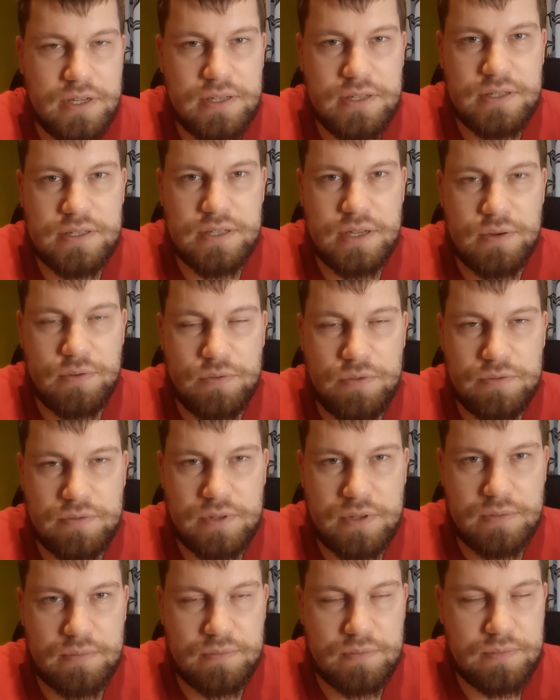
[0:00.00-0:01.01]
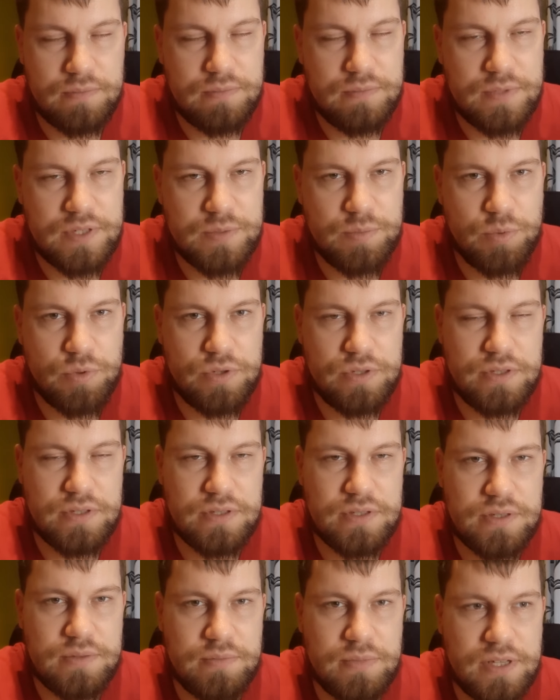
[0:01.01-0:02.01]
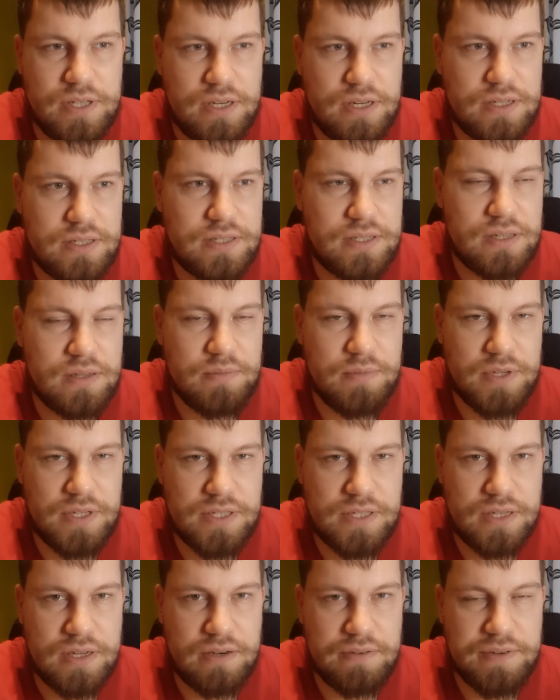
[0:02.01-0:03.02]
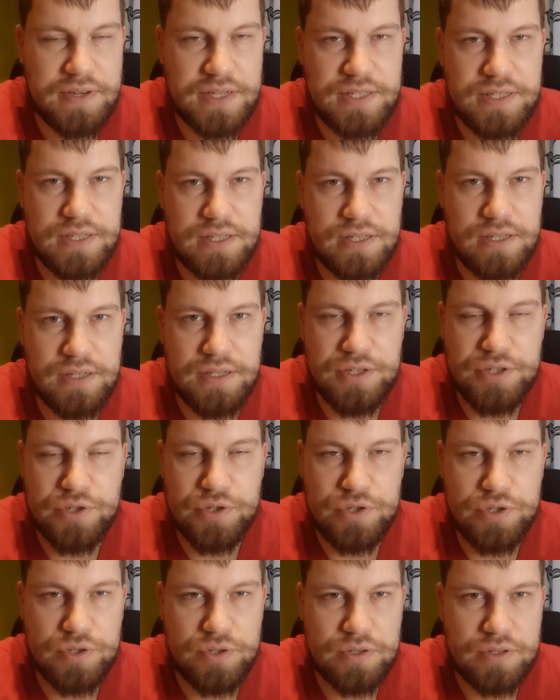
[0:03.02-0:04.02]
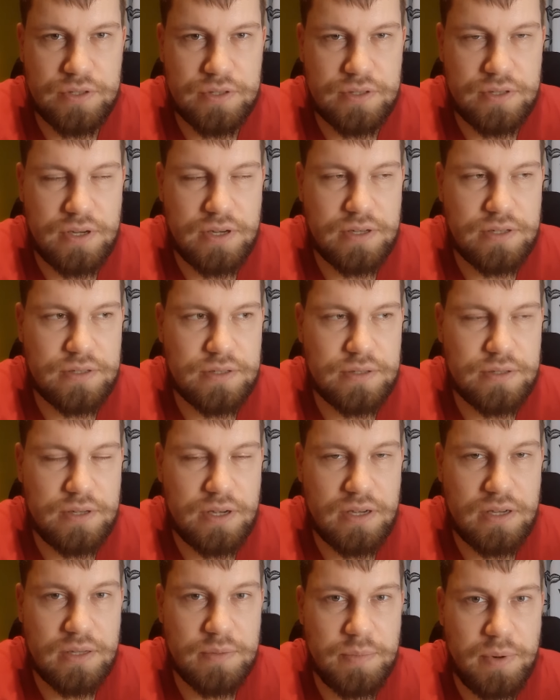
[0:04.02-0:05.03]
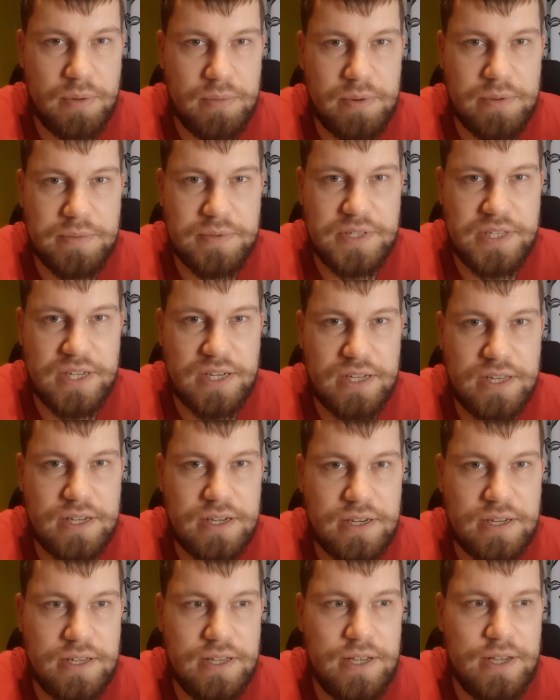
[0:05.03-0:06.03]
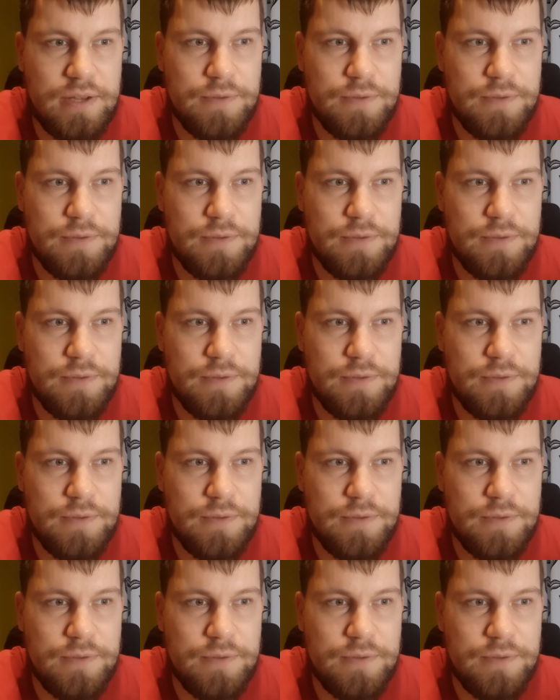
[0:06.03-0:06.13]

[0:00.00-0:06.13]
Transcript: не знаю, у него там испортился матрас, сломалась кровать или еще что-то, какая-то проблема с техникой,